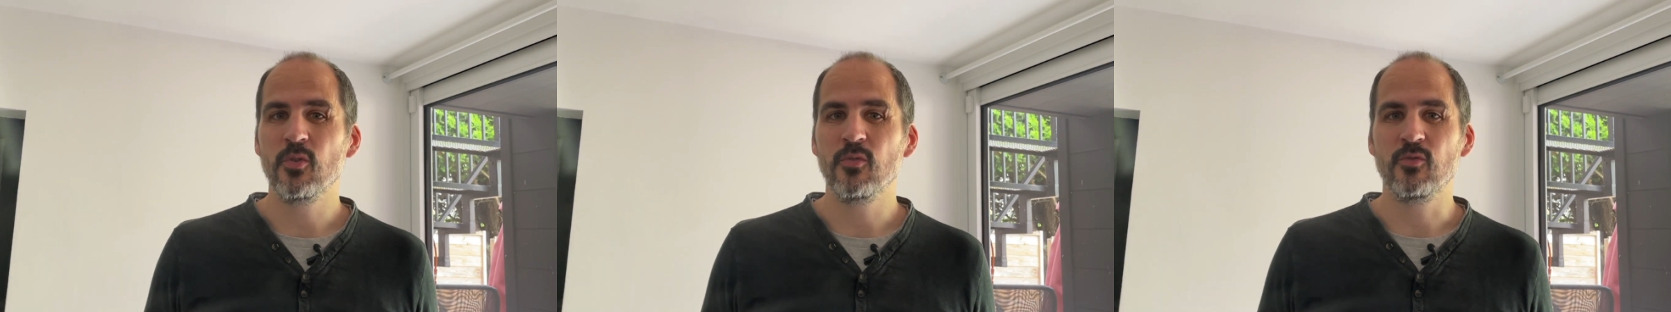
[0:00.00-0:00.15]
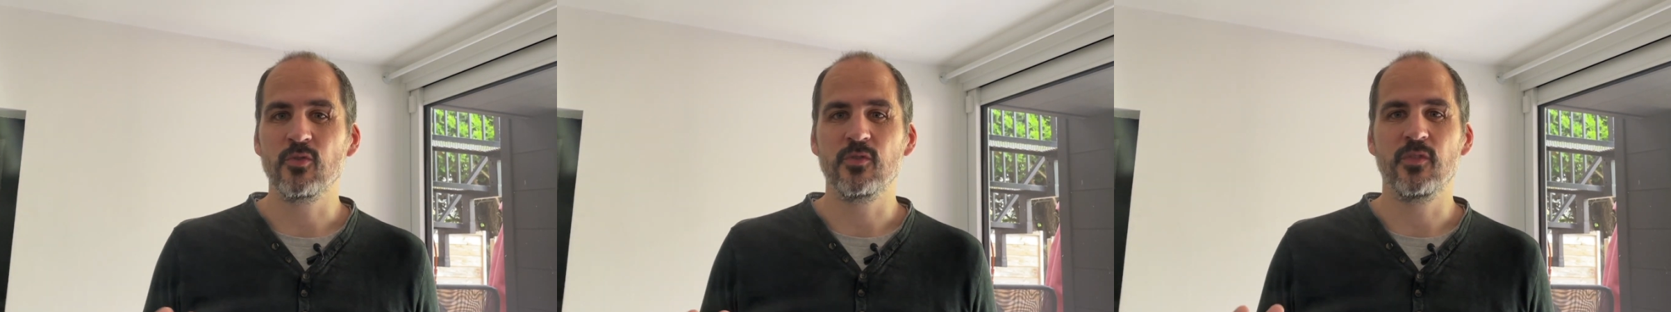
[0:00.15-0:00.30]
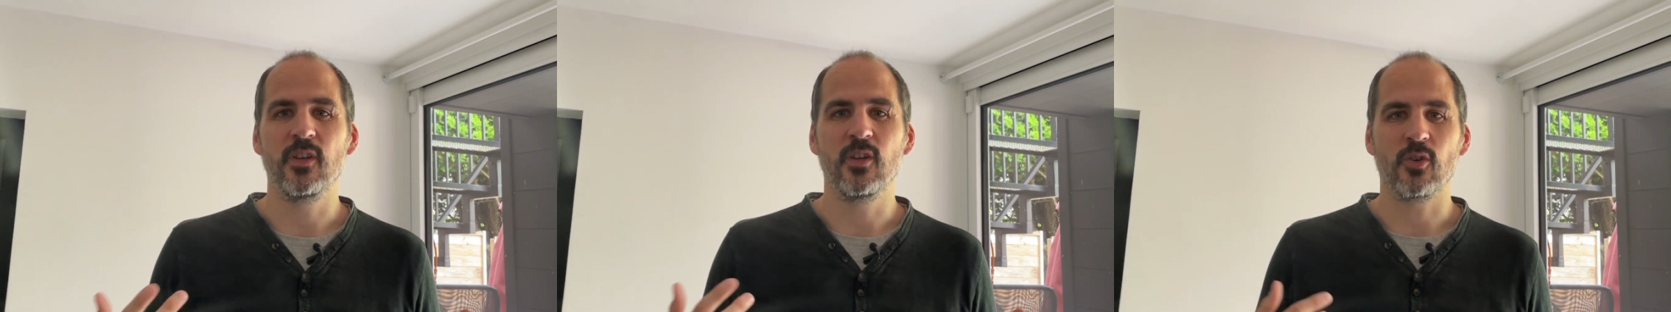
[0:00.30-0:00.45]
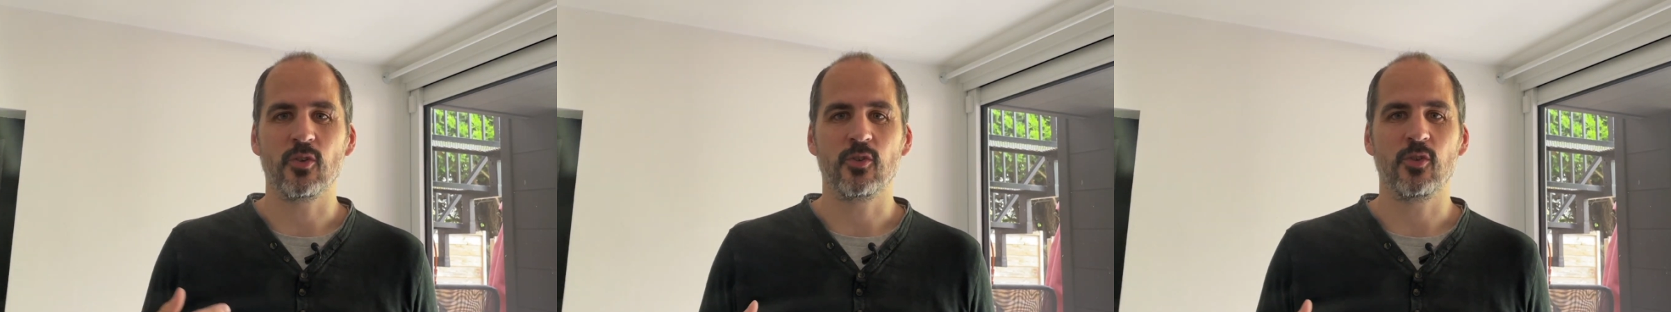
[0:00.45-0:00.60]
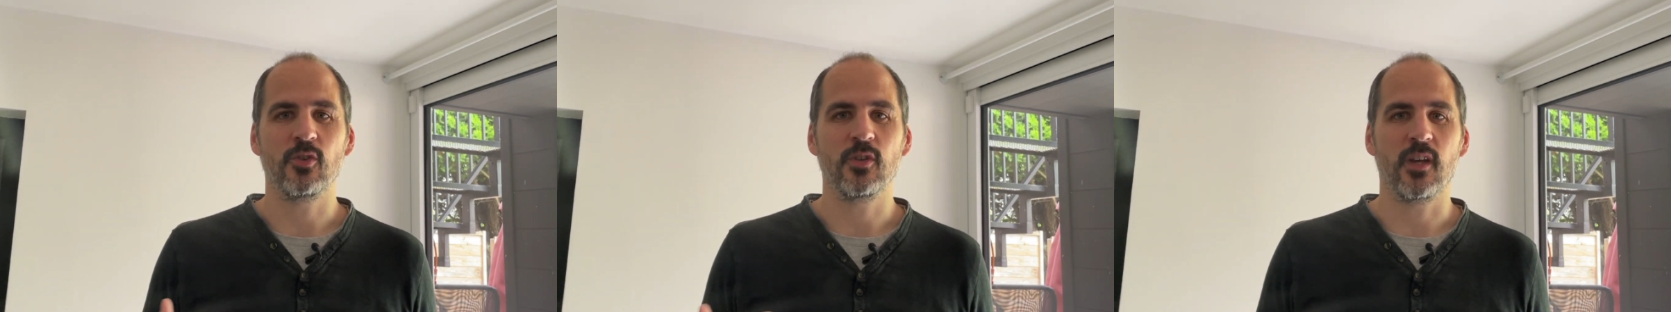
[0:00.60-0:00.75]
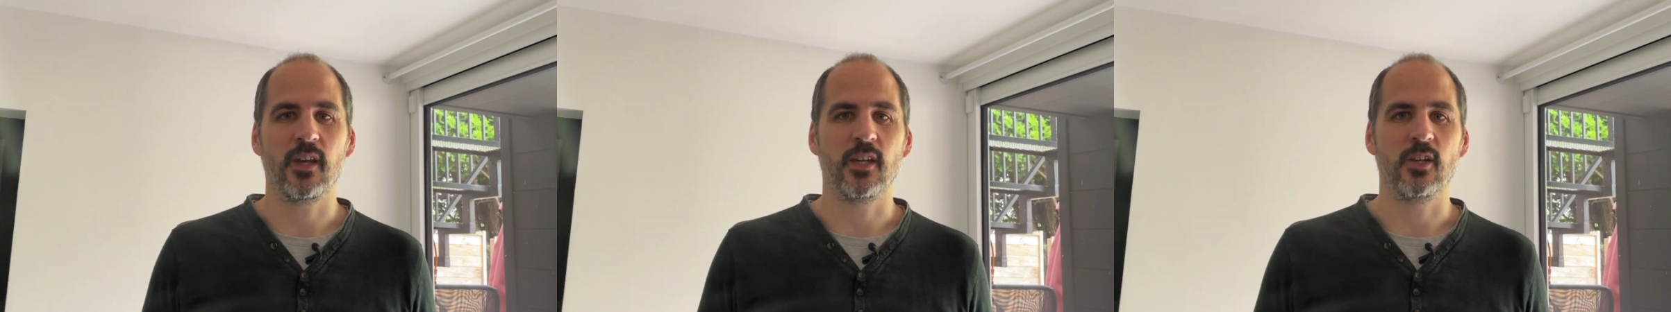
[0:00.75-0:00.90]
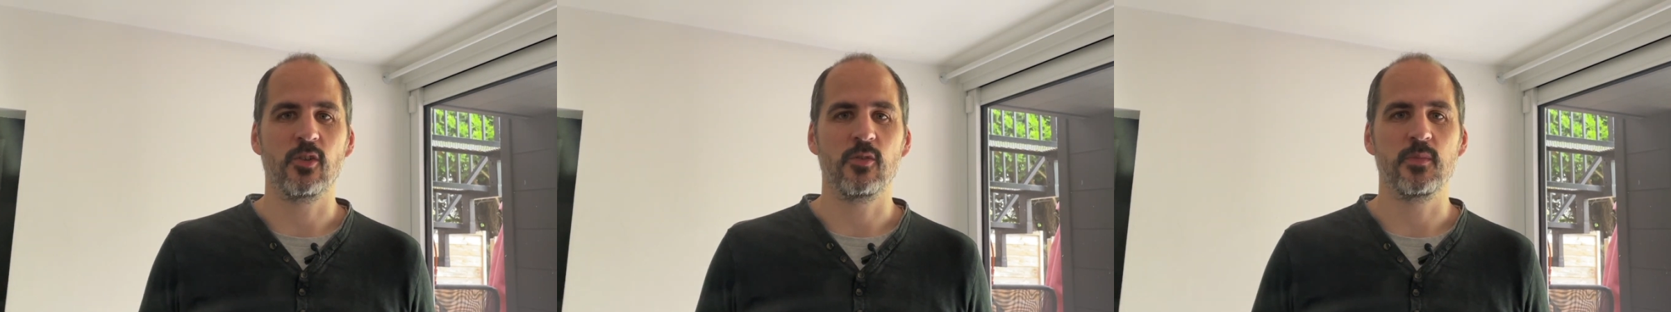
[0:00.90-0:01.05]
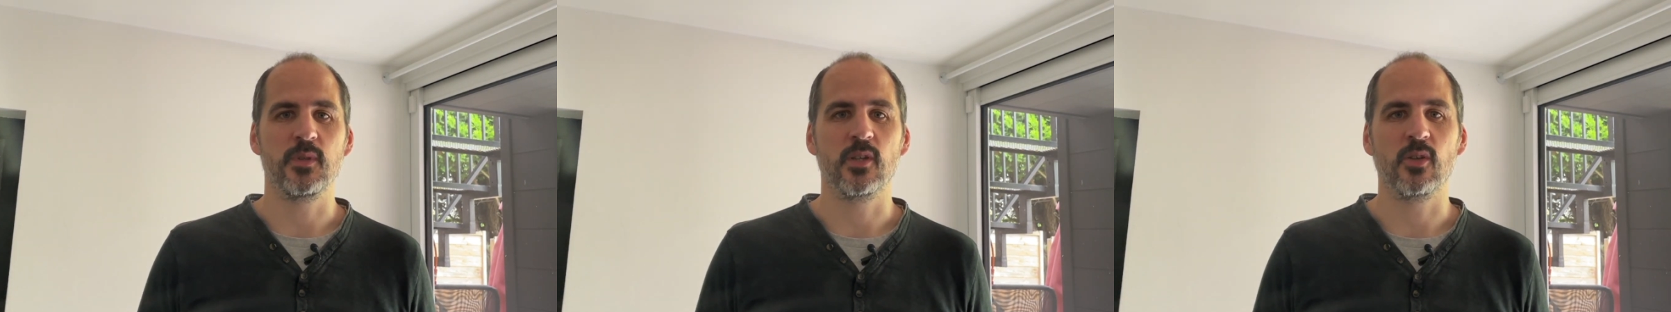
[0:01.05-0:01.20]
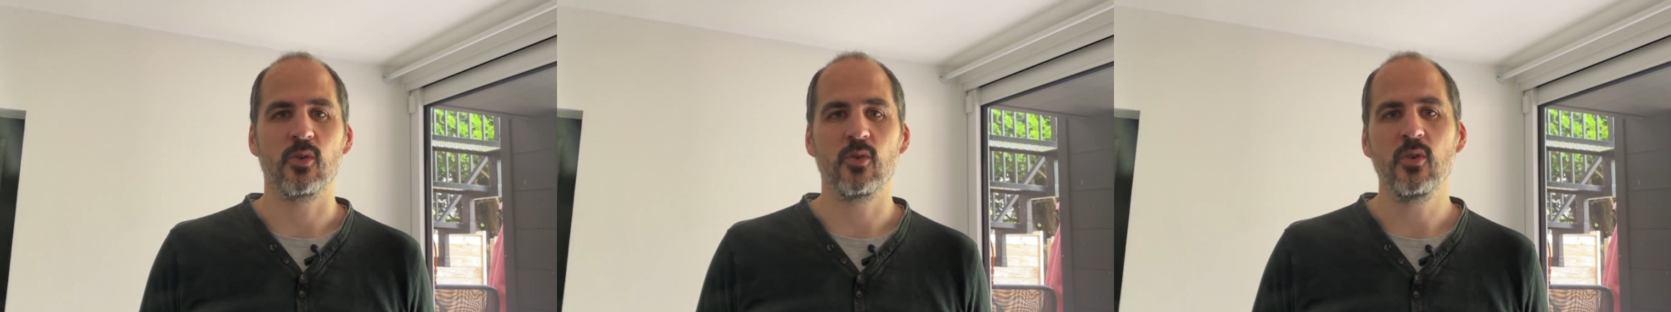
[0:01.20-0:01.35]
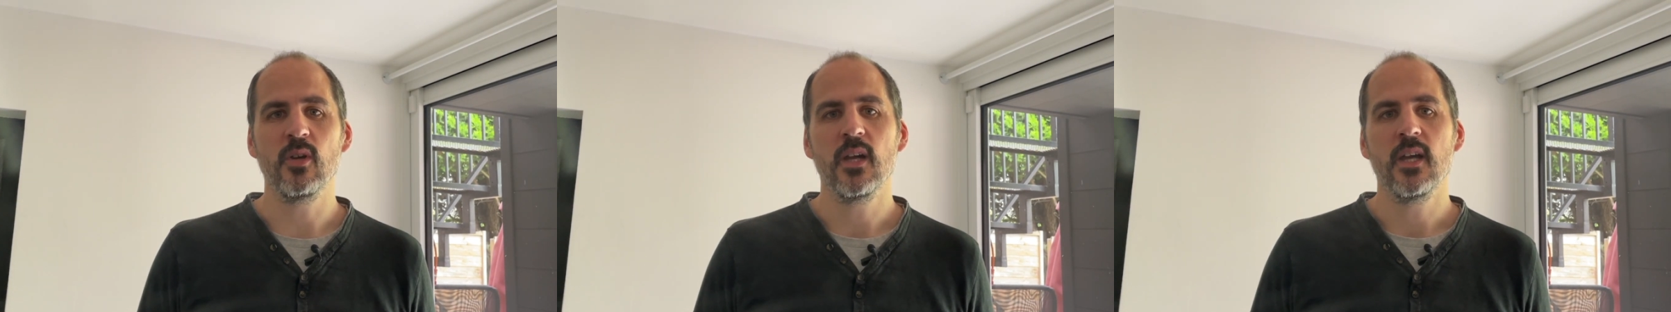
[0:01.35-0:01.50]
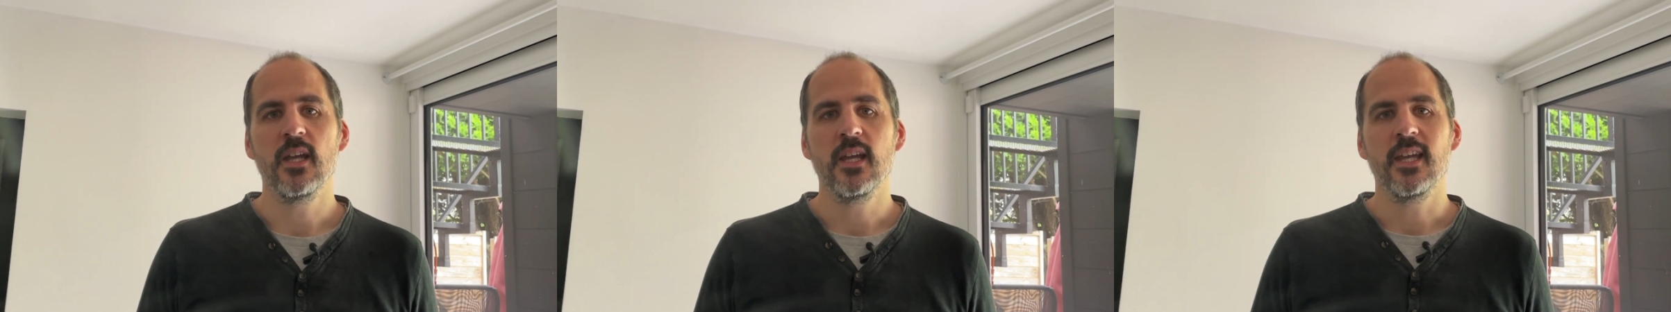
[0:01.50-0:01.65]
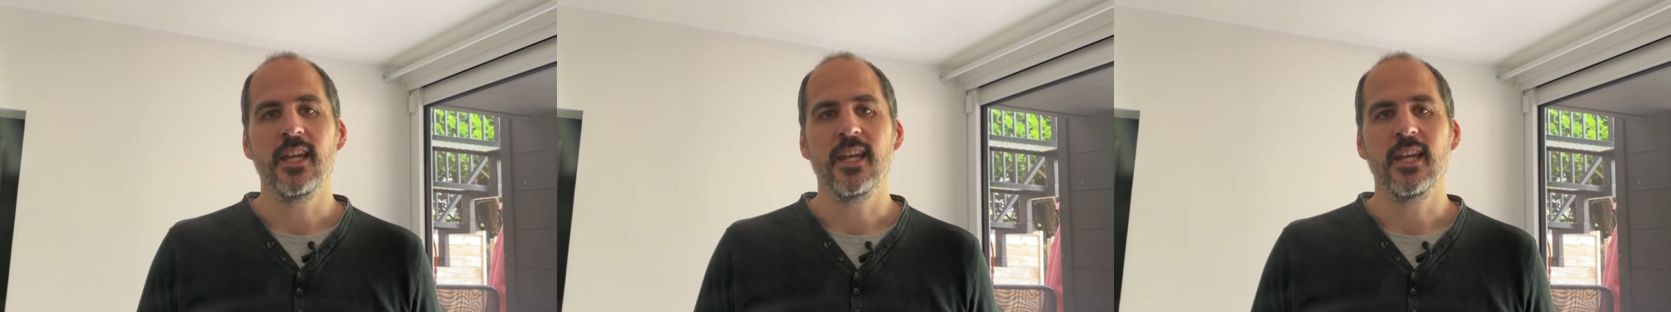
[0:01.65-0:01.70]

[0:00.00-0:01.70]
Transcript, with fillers: vous devez l'entendre avec le micro